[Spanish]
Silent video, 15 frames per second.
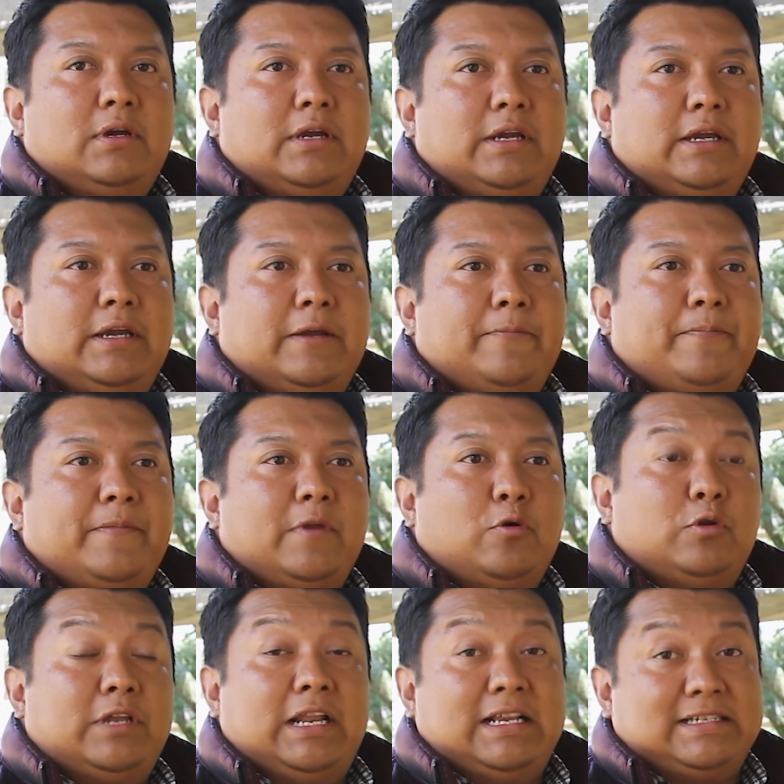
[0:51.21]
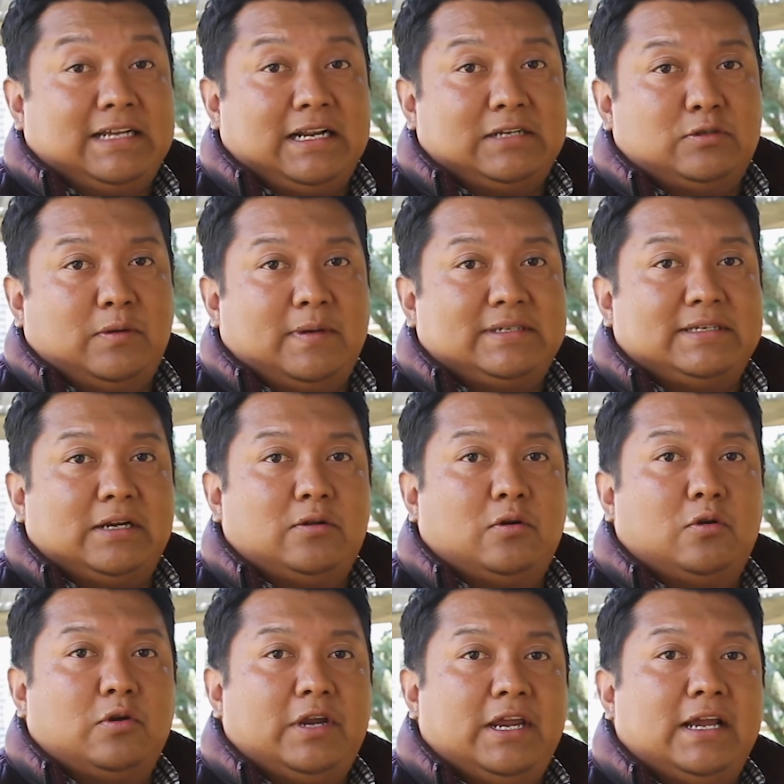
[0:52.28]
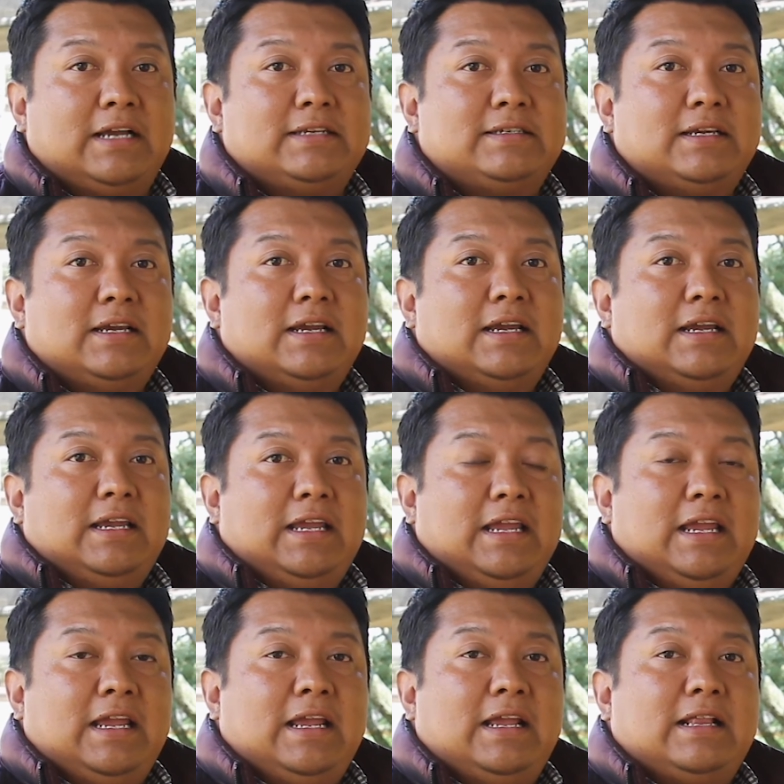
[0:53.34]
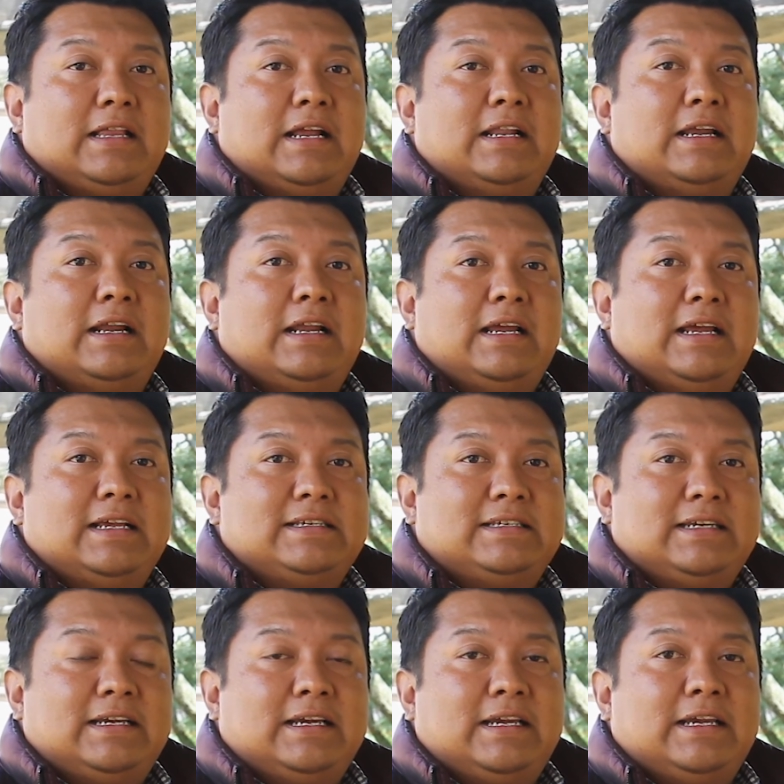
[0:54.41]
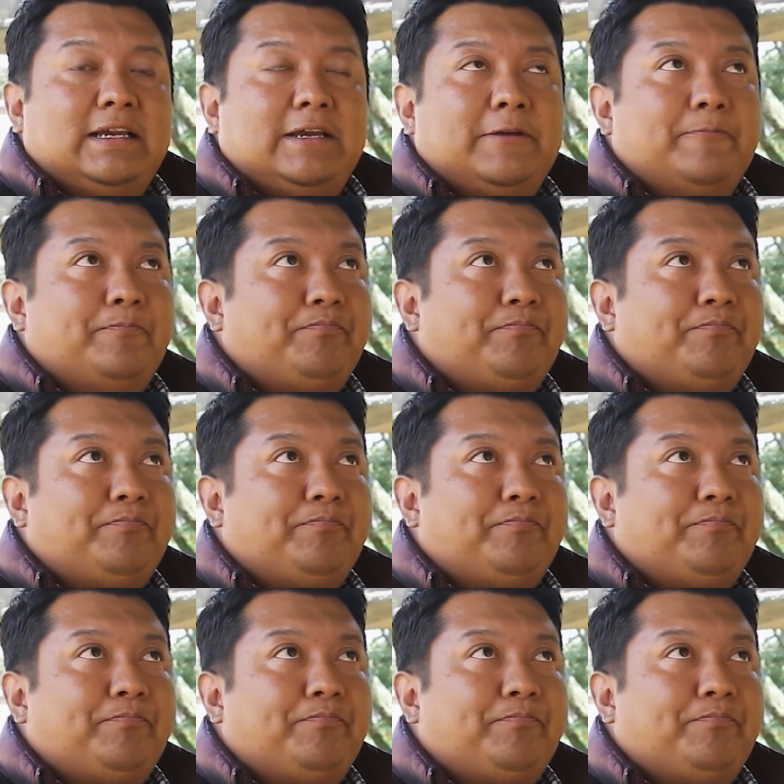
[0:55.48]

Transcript: eh, utilizar las nuevas tecnologías y tener ese...